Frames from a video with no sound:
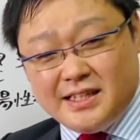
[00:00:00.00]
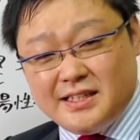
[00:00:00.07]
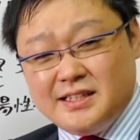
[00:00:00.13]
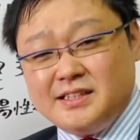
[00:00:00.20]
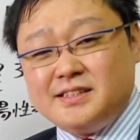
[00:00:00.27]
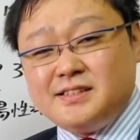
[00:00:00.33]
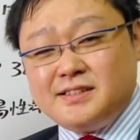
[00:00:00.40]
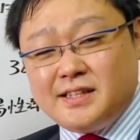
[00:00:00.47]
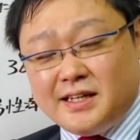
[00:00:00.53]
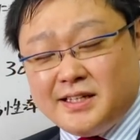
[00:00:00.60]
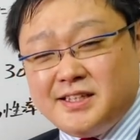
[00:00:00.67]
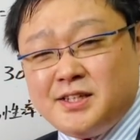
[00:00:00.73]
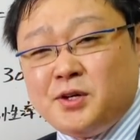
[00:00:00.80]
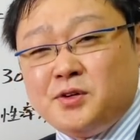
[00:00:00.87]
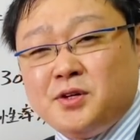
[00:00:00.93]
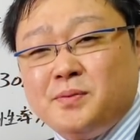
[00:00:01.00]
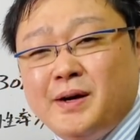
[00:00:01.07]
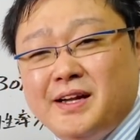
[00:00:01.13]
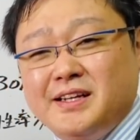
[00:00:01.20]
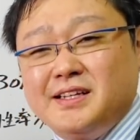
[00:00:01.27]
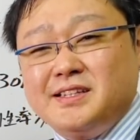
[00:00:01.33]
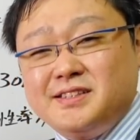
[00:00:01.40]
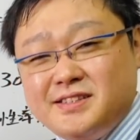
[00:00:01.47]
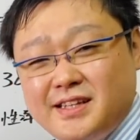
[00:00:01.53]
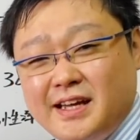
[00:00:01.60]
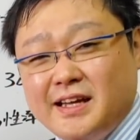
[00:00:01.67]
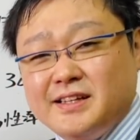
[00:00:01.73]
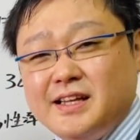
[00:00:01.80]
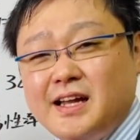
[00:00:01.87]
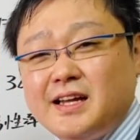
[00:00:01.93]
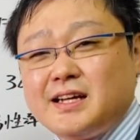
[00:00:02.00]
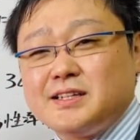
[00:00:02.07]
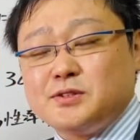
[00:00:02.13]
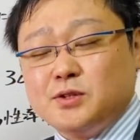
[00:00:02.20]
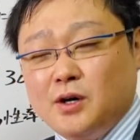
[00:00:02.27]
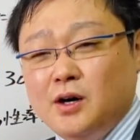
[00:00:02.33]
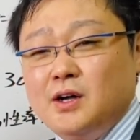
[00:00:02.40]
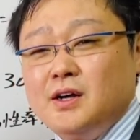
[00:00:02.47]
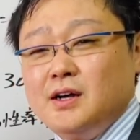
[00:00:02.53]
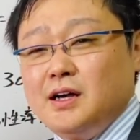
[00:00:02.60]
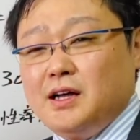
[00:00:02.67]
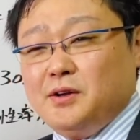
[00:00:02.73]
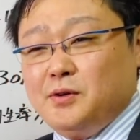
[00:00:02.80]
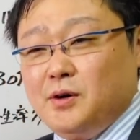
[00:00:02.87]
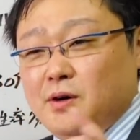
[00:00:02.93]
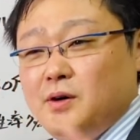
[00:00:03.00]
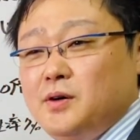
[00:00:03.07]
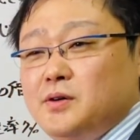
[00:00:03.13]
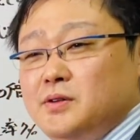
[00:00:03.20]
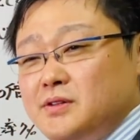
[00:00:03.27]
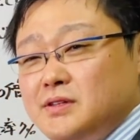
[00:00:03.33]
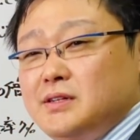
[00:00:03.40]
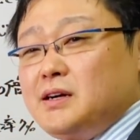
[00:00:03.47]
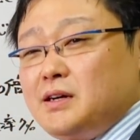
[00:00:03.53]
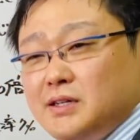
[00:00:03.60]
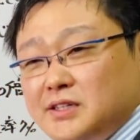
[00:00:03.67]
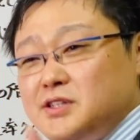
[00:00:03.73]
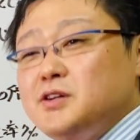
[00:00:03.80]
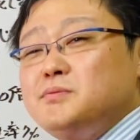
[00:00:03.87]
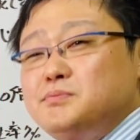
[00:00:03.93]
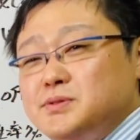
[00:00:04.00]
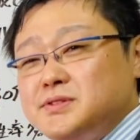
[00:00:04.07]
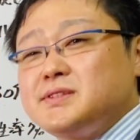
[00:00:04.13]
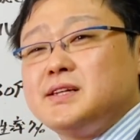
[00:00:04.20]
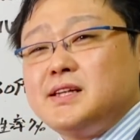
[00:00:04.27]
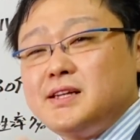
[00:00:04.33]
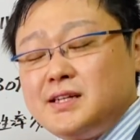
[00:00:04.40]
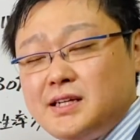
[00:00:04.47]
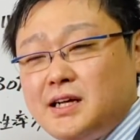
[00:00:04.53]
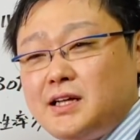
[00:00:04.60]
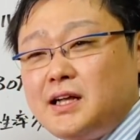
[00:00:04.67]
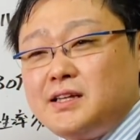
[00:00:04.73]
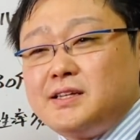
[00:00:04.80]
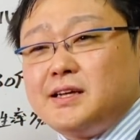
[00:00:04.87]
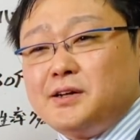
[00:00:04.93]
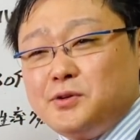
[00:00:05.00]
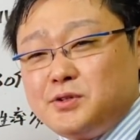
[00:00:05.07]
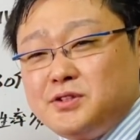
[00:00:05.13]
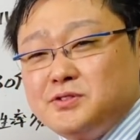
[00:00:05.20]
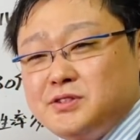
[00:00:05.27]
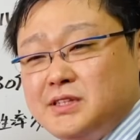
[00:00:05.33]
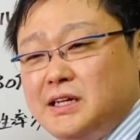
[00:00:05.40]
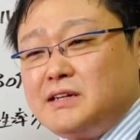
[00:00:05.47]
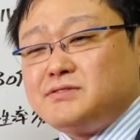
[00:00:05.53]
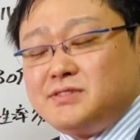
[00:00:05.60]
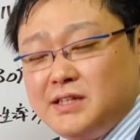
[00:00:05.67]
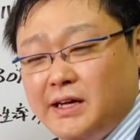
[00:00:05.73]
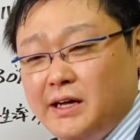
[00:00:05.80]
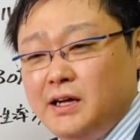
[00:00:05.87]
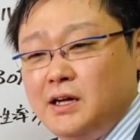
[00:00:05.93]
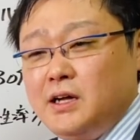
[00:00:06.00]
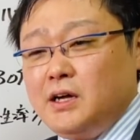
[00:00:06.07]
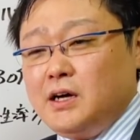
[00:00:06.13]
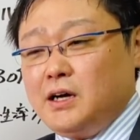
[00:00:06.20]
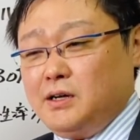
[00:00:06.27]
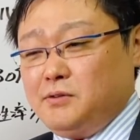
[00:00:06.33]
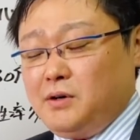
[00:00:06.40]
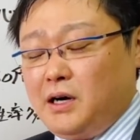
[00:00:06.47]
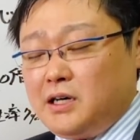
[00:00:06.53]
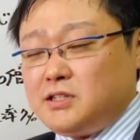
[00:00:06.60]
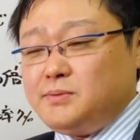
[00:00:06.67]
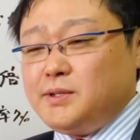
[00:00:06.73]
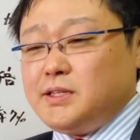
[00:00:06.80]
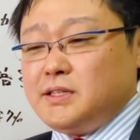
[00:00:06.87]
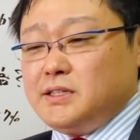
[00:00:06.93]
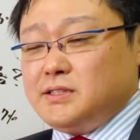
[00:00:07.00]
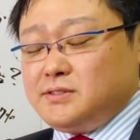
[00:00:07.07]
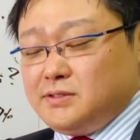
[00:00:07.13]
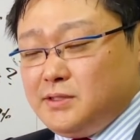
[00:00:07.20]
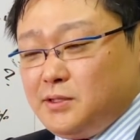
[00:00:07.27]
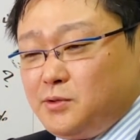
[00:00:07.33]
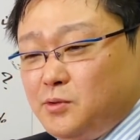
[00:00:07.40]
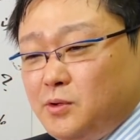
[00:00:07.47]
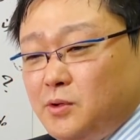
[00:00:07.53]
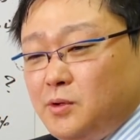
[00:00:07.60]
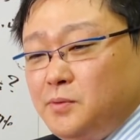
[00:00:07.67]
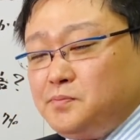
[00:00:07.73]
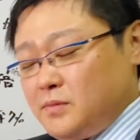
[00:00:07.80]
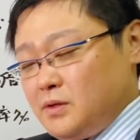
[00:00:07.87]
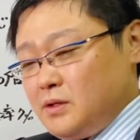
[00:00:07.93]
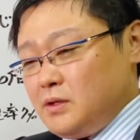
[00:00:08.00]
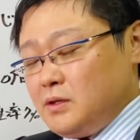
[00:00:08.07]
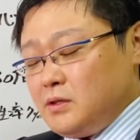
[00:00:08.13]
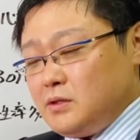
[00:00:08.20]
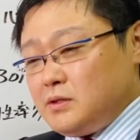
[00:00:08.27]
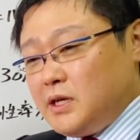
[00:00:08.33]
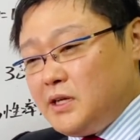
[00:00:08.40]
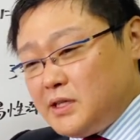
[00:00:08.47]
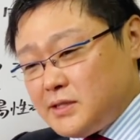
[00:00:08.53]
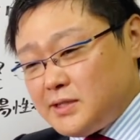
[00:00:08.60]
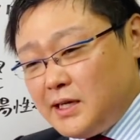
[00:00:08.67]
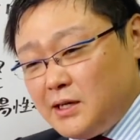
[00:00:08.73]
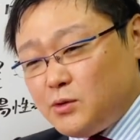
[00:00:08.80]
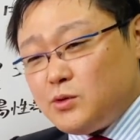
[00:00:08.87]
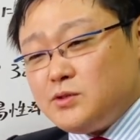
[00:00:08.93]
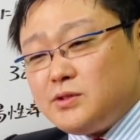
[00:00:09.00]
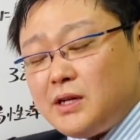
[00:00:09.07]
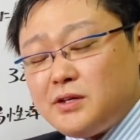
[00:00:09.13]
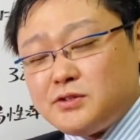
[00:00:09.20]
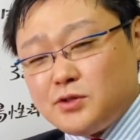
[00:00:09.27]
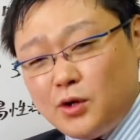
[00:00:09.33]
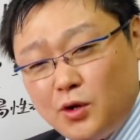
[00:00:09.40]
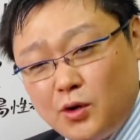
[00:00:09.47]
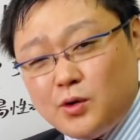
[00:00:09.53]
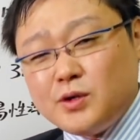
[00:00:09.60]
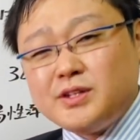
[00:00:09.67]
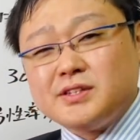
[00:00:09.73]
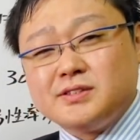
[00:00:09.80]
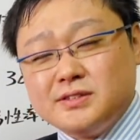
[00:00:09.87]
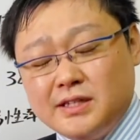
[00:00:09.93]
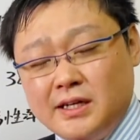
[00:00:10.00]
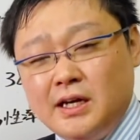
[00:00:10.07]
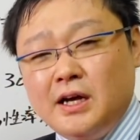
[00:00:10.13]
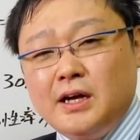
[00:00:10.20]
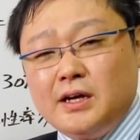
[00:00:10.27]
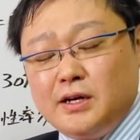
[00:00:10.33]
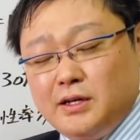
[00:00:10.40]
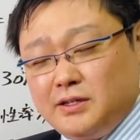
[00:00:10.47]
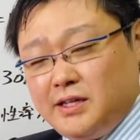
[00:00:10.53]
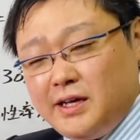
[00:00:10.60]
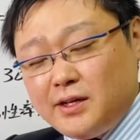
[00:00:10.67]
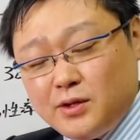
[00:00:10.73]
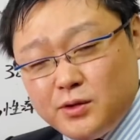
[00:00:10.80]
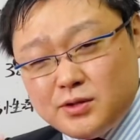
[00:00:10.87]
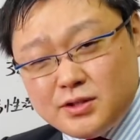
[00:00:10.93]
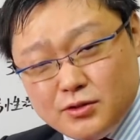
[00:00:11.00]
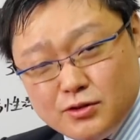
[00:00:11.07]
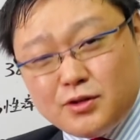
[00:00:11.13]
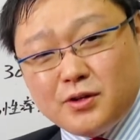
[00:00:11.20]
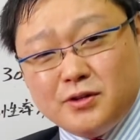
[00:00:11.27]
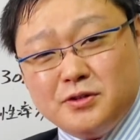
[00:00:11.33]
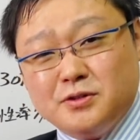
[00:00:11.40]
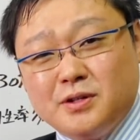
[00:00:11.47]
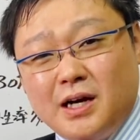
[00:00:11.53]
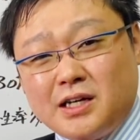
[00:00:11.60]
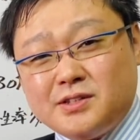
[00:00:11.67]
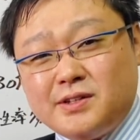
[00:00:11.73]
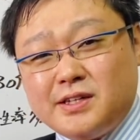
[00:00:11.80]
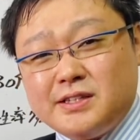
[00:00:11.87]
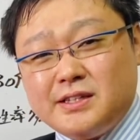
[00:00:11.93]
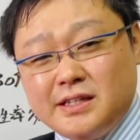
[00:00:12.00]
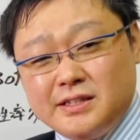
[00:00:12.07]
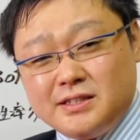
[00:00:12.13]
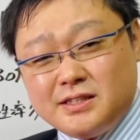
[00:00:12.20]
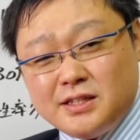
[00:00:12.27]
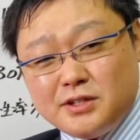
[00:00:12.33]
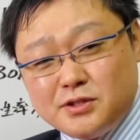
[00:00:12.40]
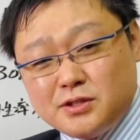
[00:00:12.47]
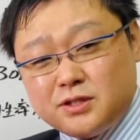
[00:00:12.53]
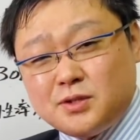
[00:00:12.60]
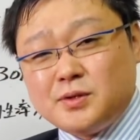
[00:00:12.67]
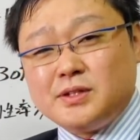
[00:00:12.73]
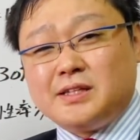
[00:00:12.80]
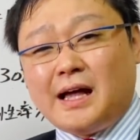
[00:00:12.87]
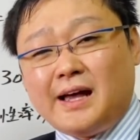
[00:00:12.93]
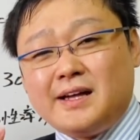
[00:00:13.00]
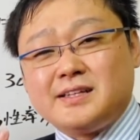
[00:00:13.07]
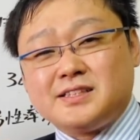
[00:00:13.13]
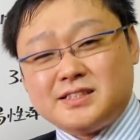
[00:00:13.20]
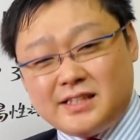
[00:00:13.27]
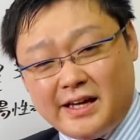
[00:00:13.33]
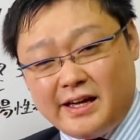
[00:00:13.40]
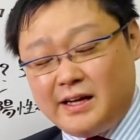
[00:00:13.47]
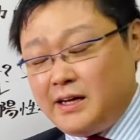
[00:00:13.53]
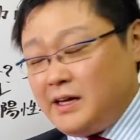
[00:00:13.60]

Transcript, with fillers: 行って議論の場に行って誰かとあのなんか議論ぶつけてあってやろうというんじゃなくてあのあくまでですねこう何か参考となる情報をですね提供するという役割で言ってる人に対して